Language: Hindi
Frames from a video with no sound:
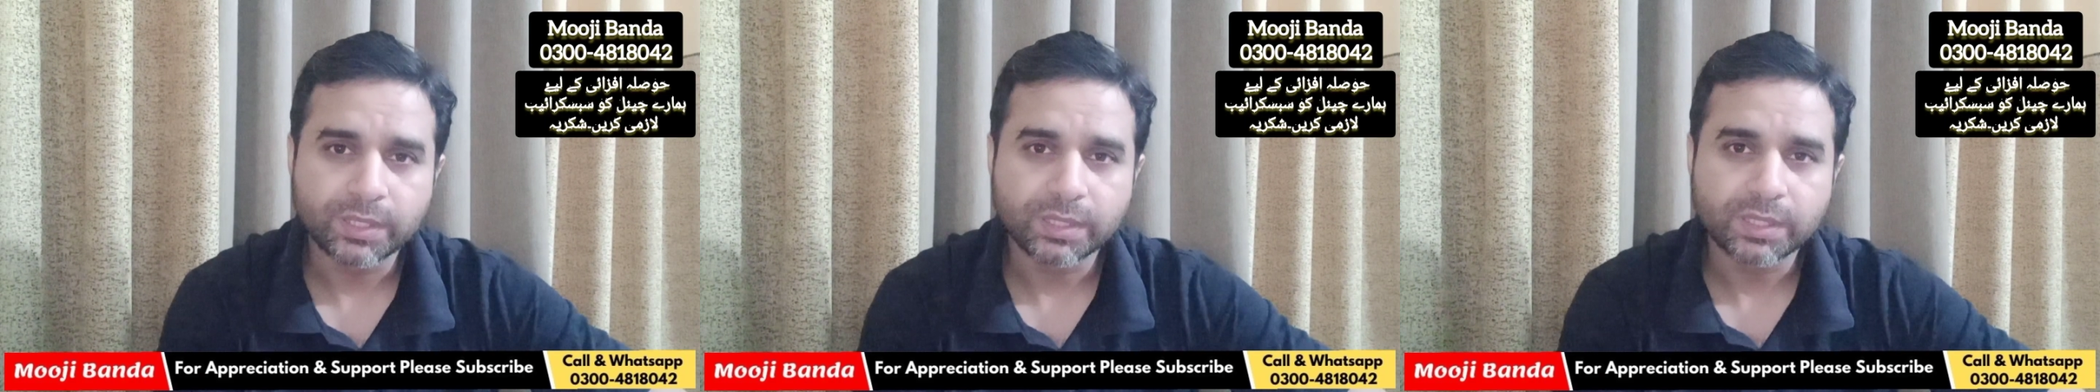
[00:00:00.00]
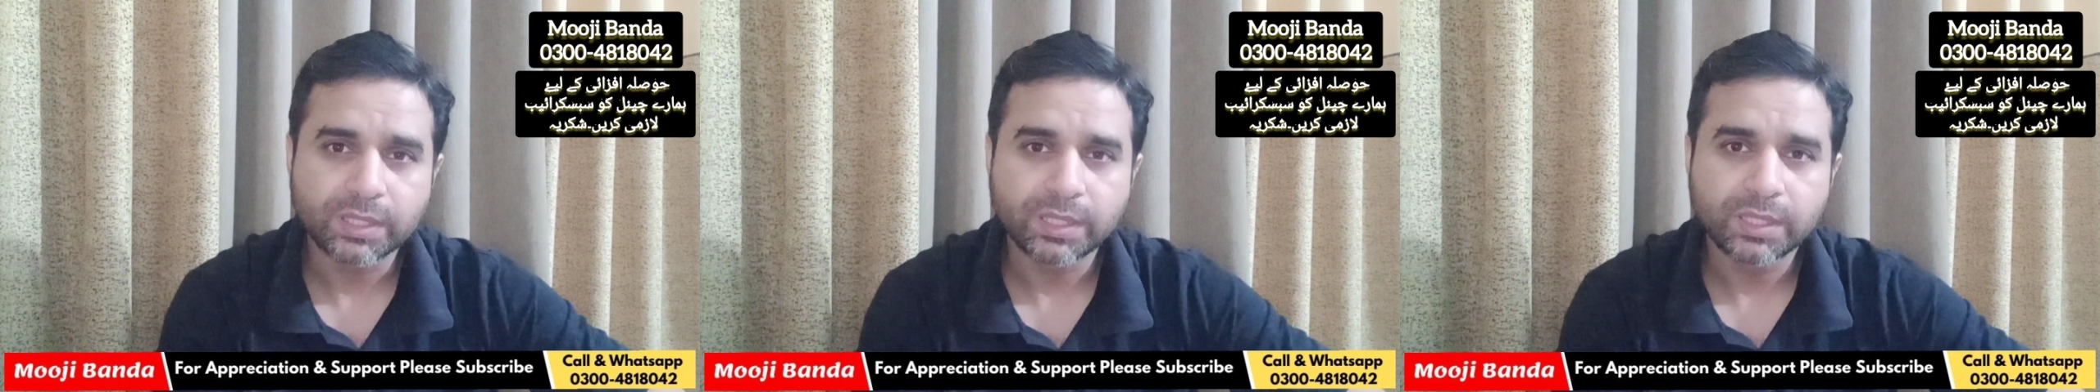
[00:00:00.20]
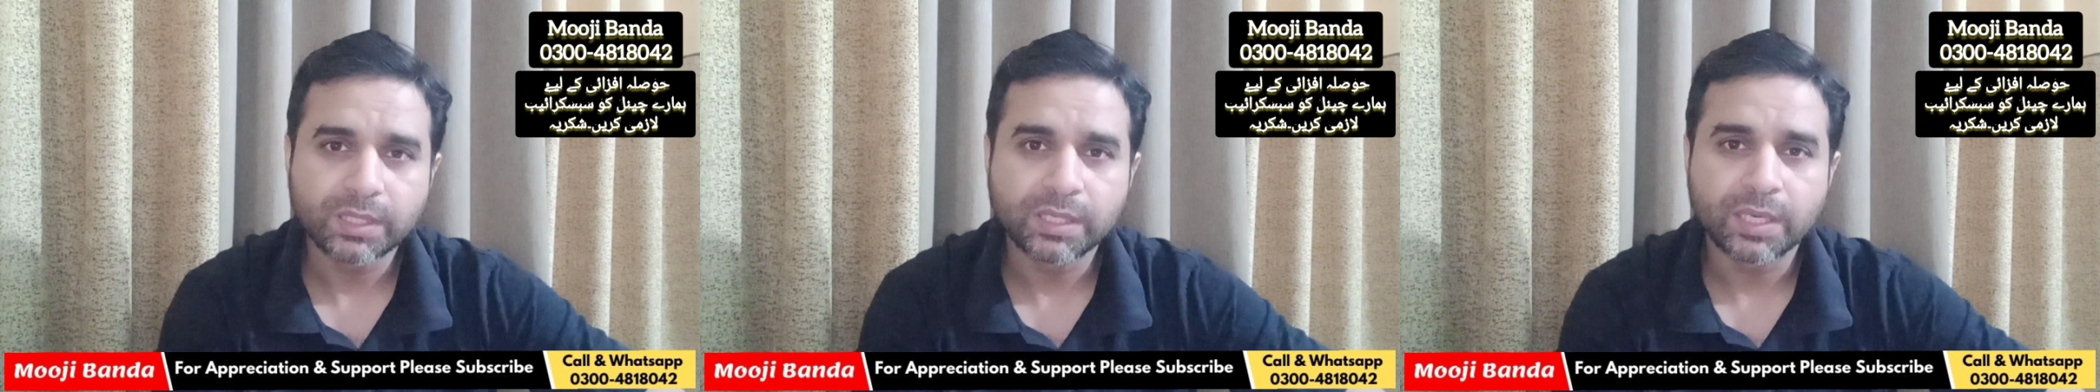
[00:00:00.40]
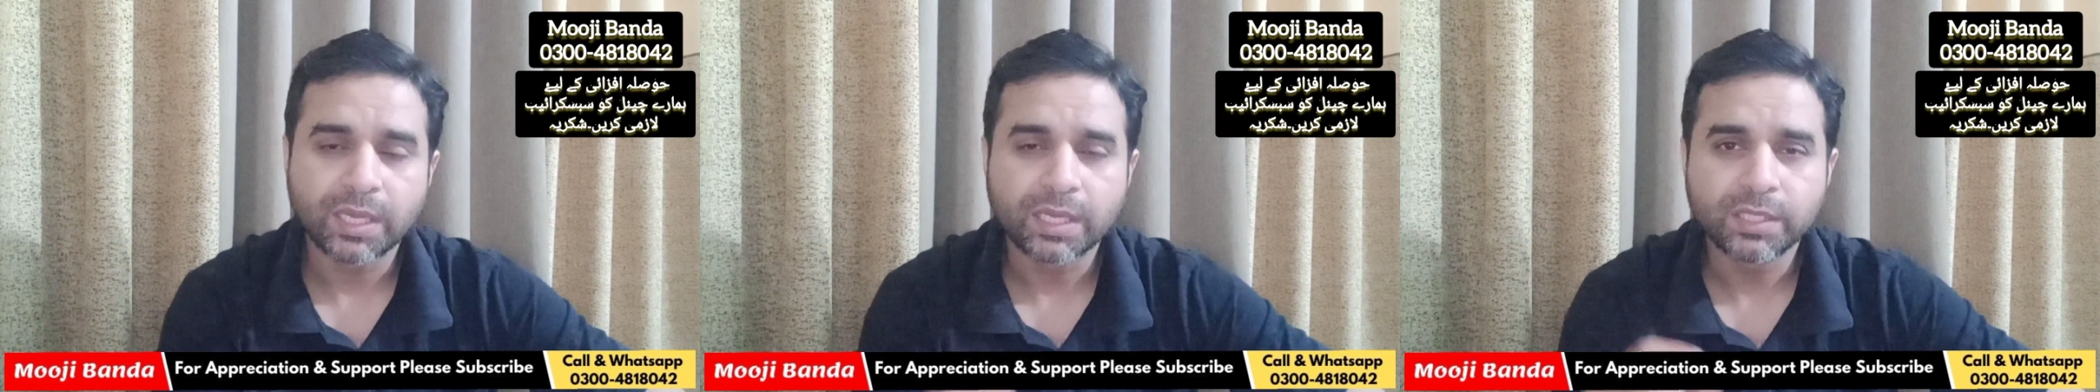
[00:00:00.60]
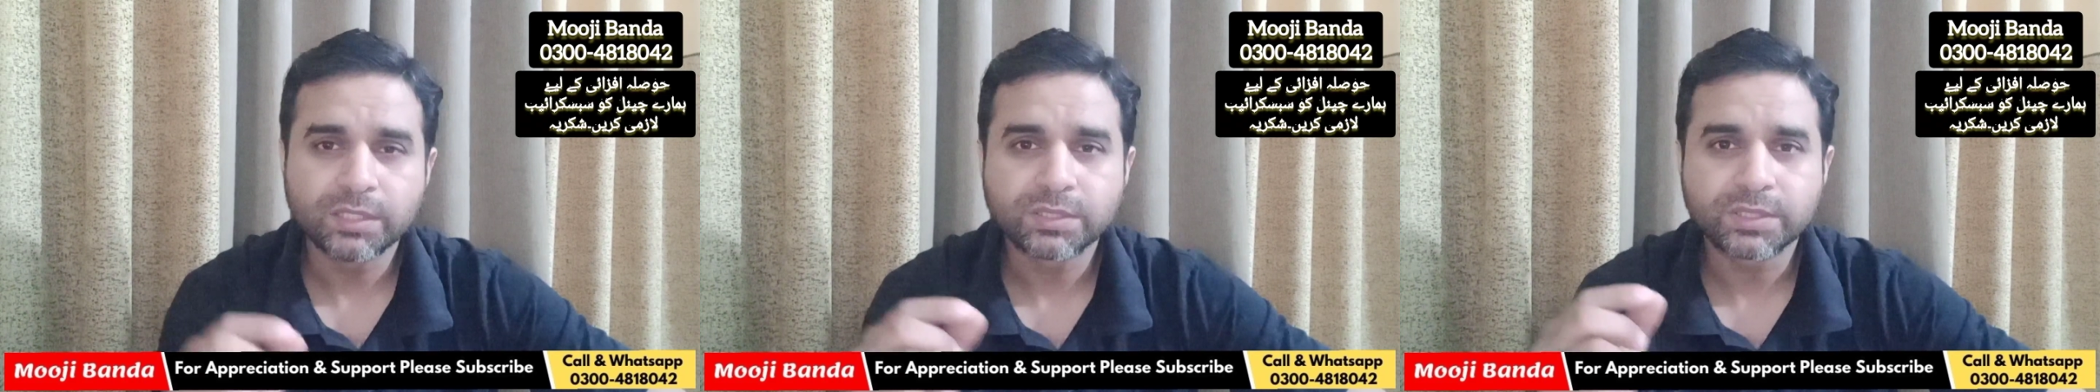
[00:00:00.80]
रखें ना
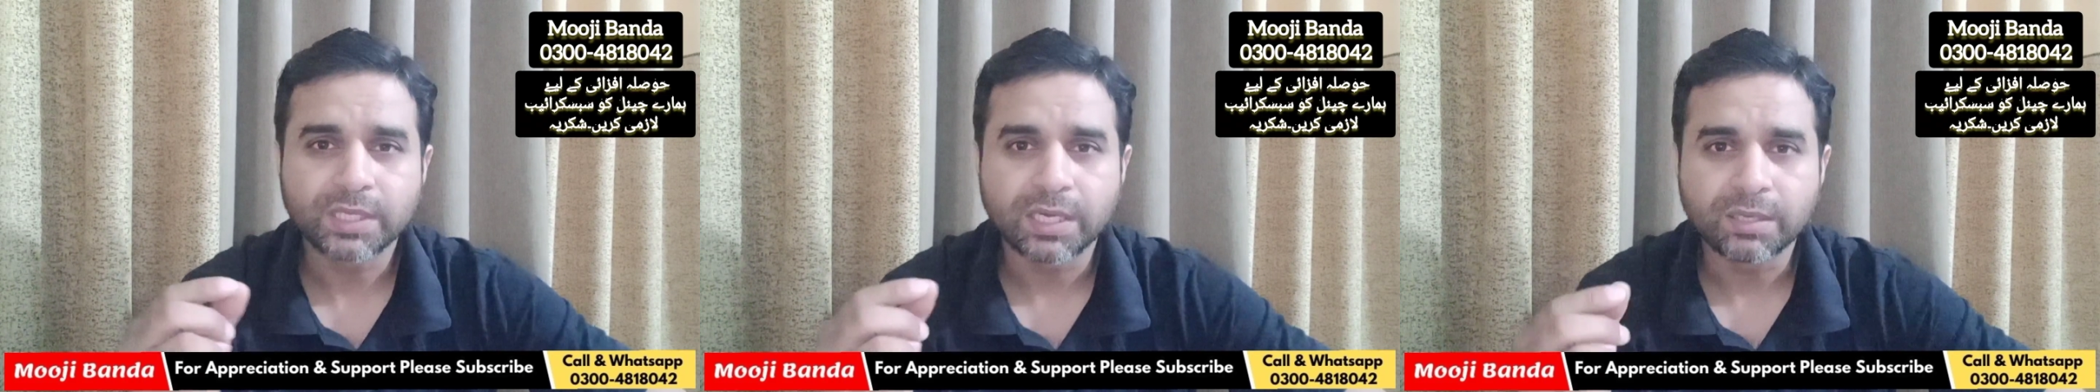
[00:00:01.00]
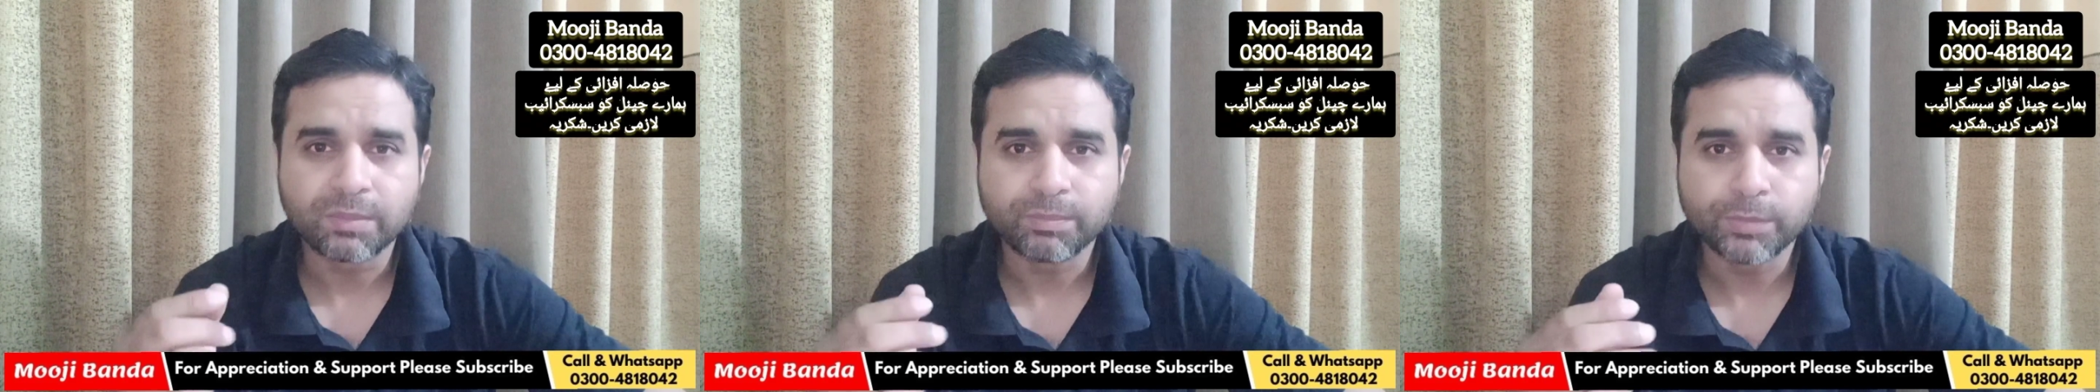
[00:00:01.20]
ही स्टार्ट